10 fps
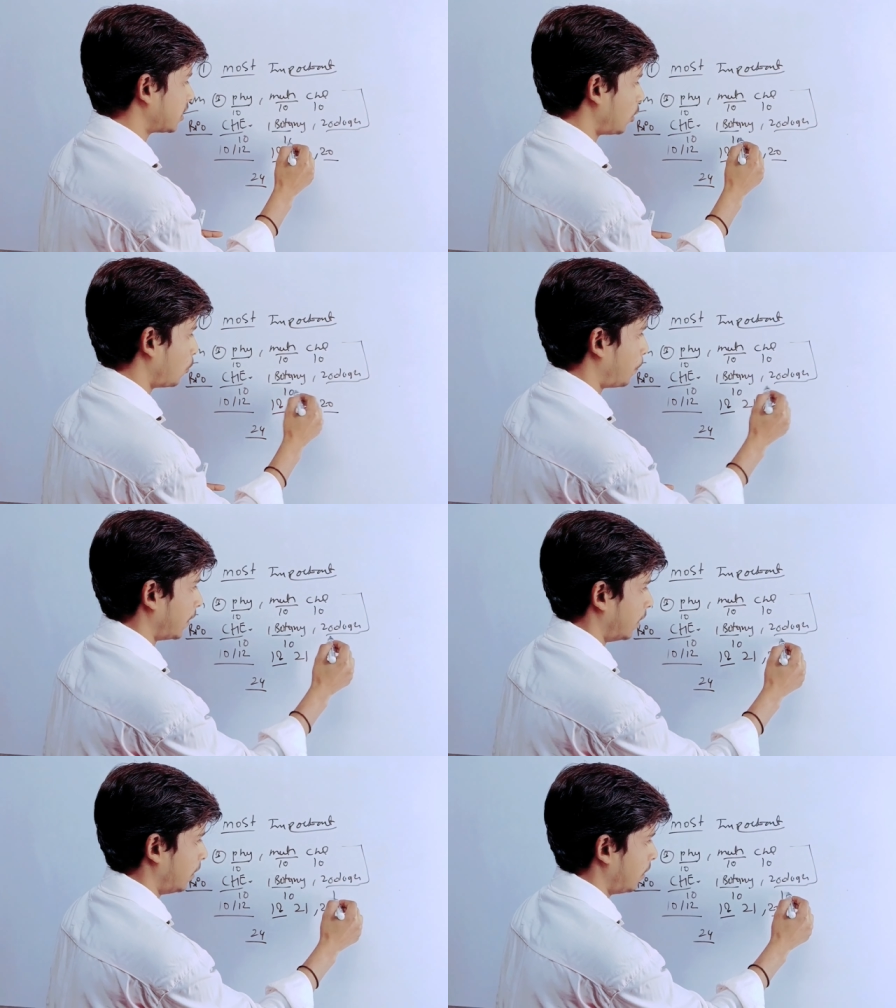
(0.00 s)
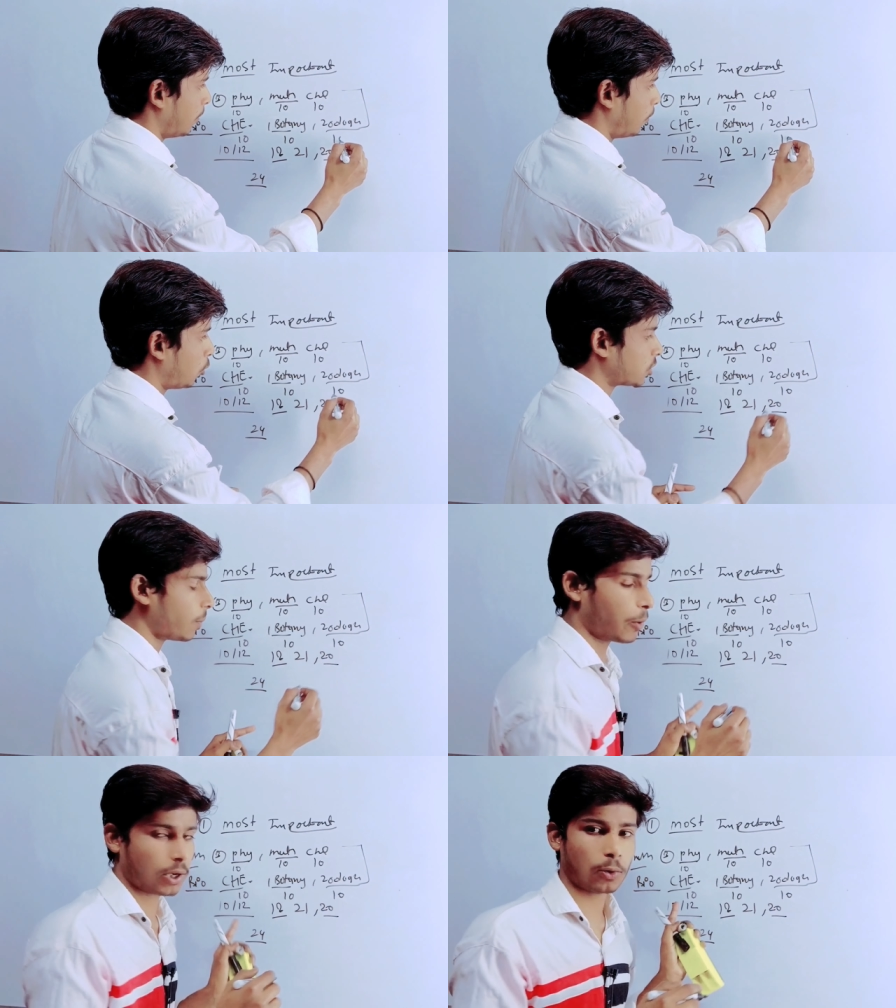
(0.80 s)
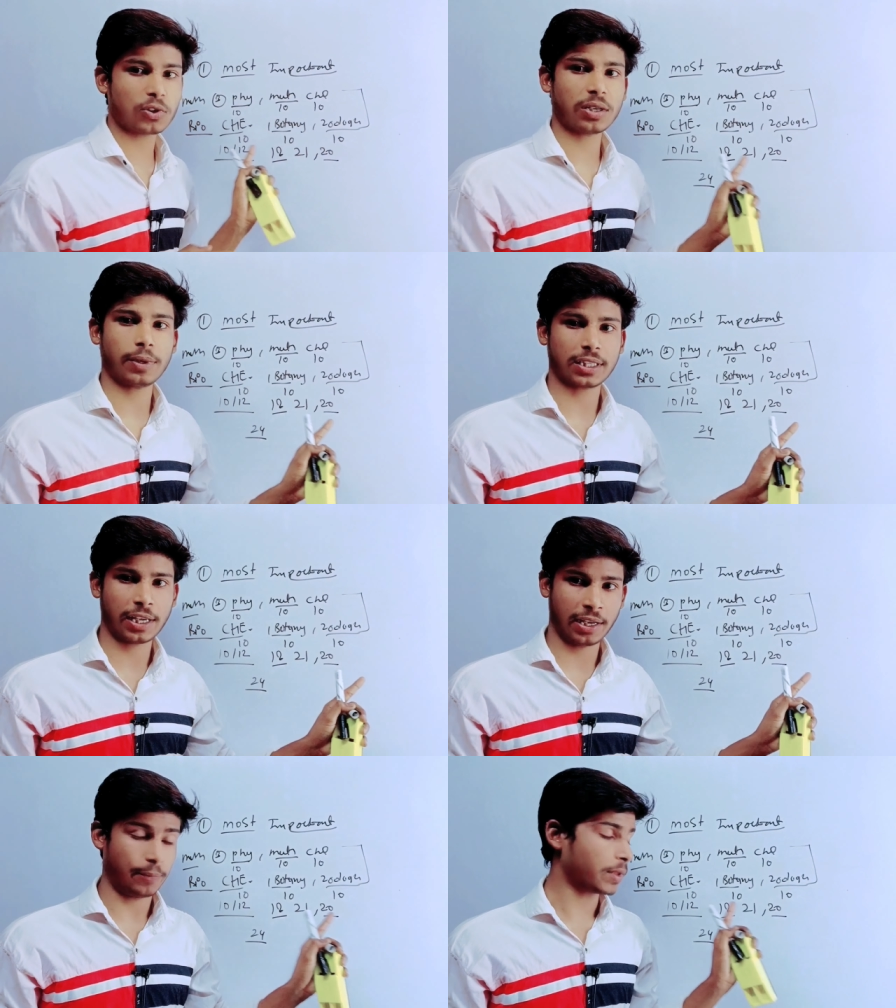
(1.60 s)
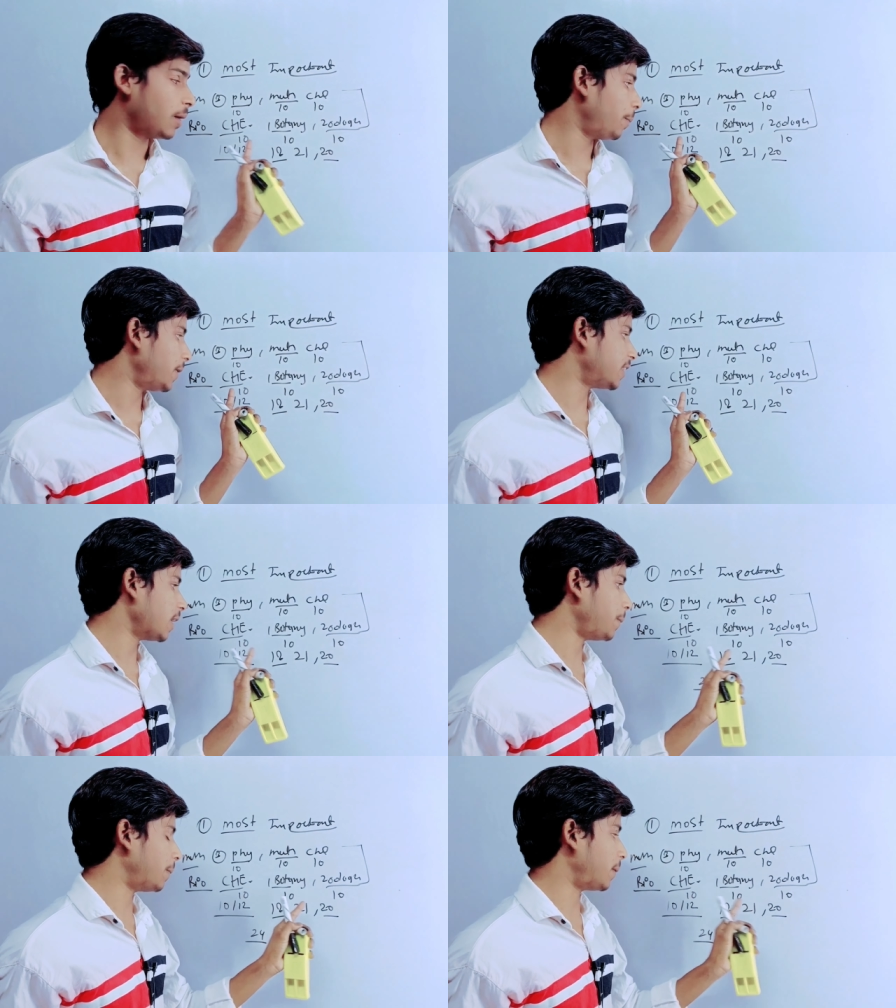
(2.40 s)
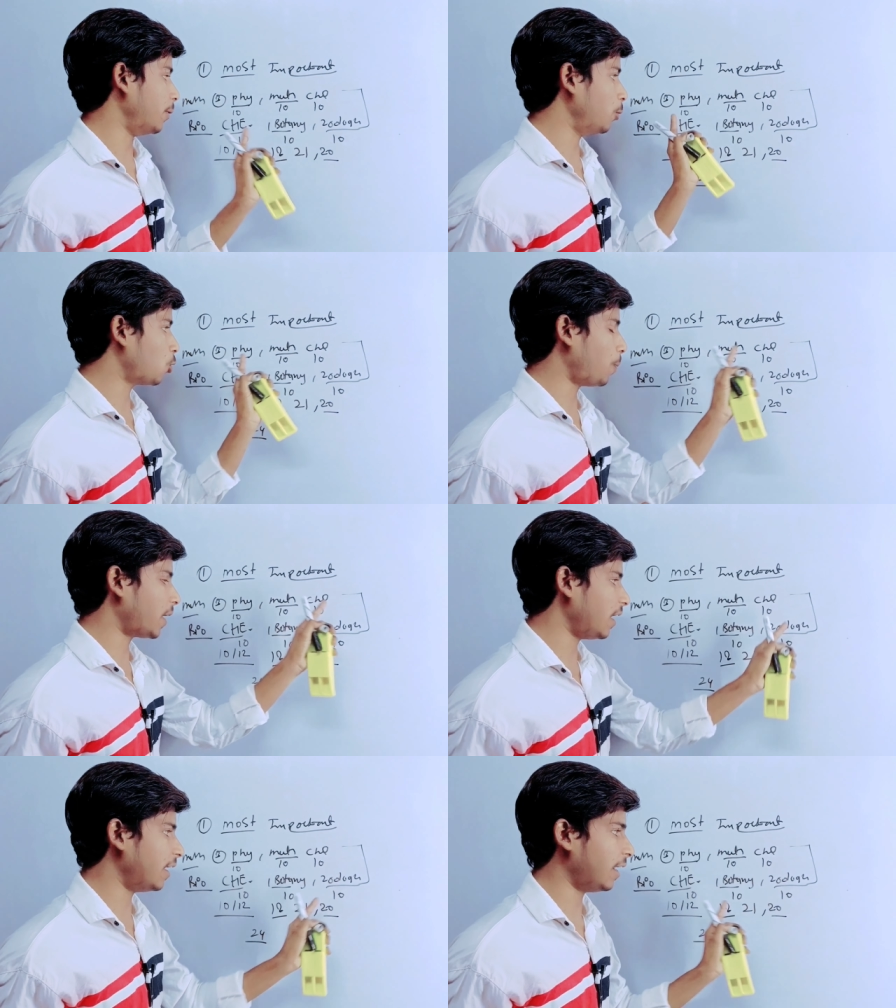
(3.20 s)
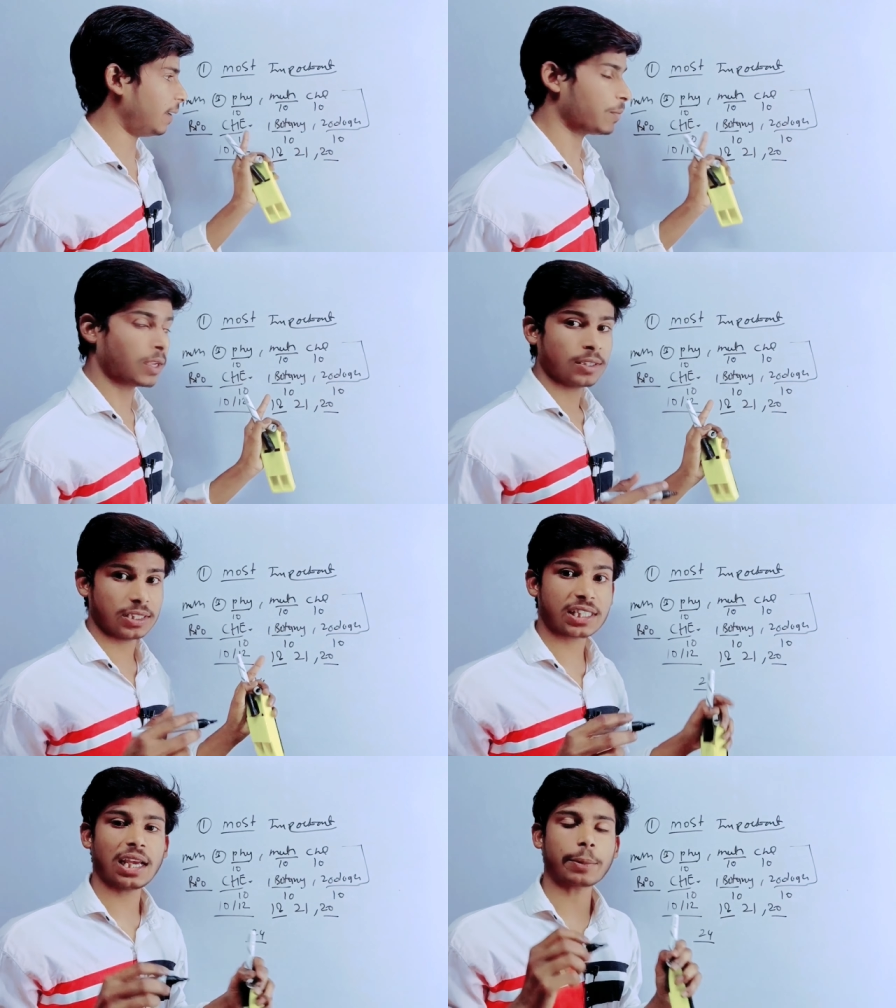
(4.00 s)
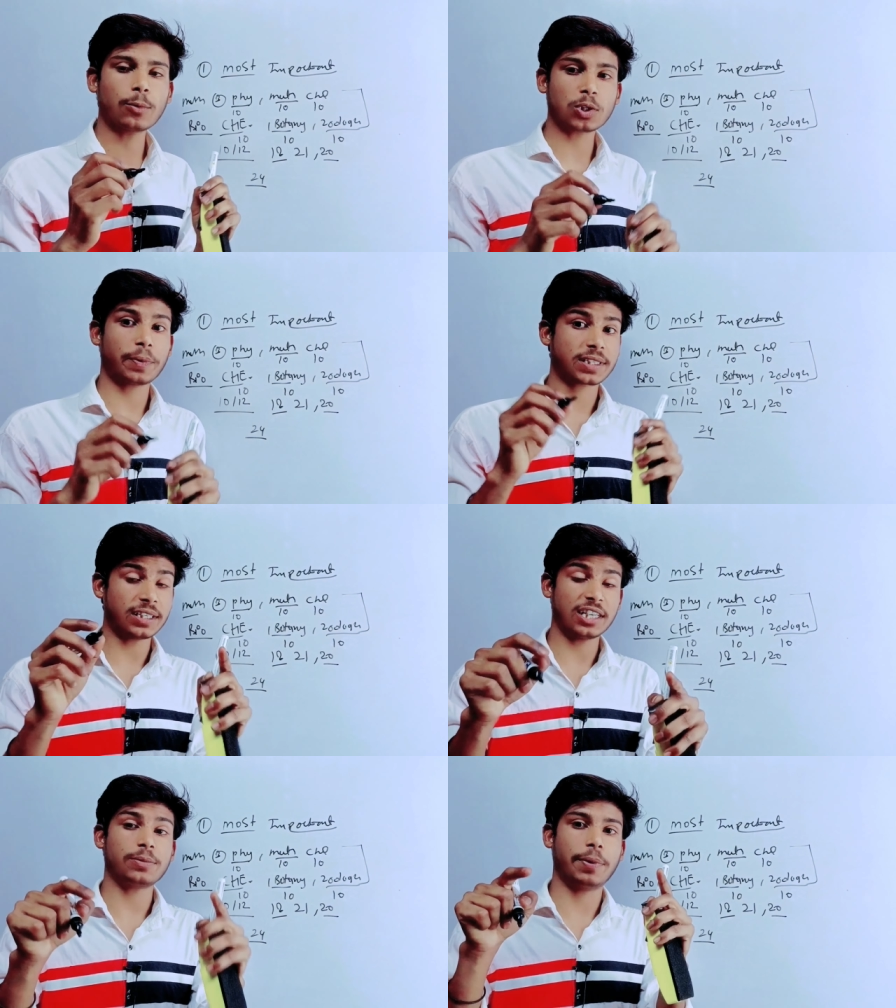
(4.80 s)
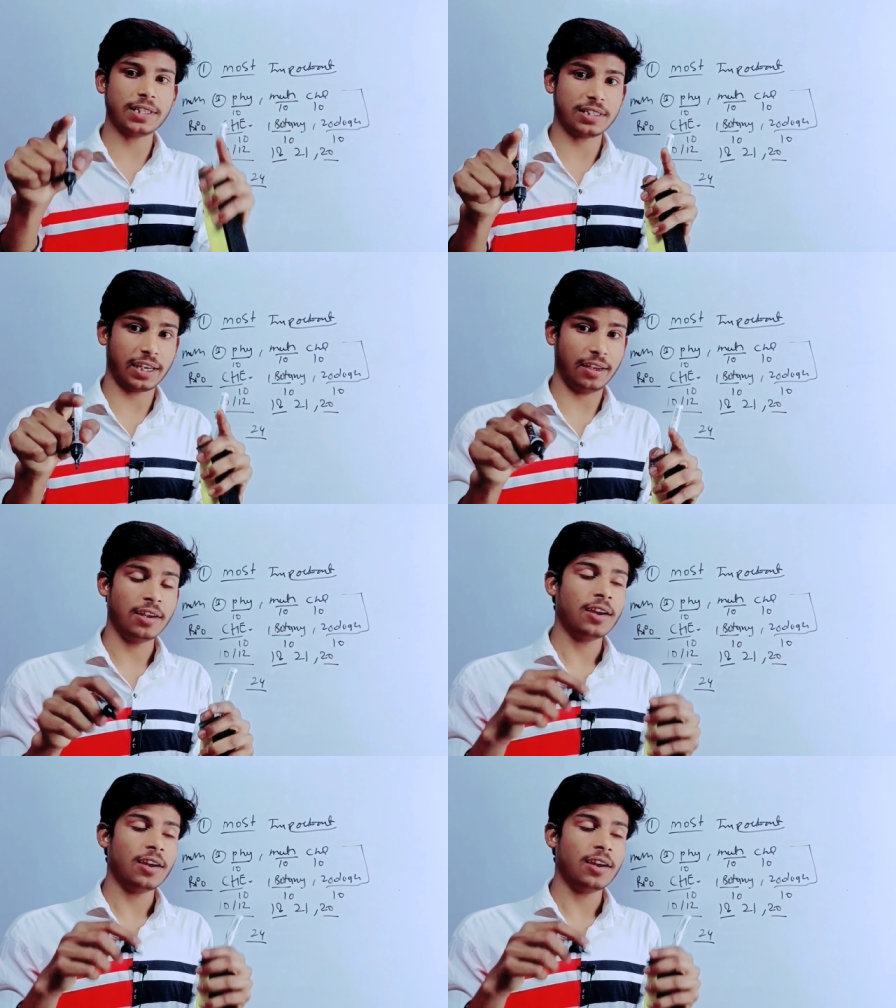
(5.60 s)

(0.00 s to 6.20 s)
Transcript: से ऊपर मोस्ट इंपॉर्टेंट क्वेश्चन बताए हैं प्रत्येक पेपर में उनको पढ़ लेना है जिससे आपके कुछ परसेंटेज बन जाए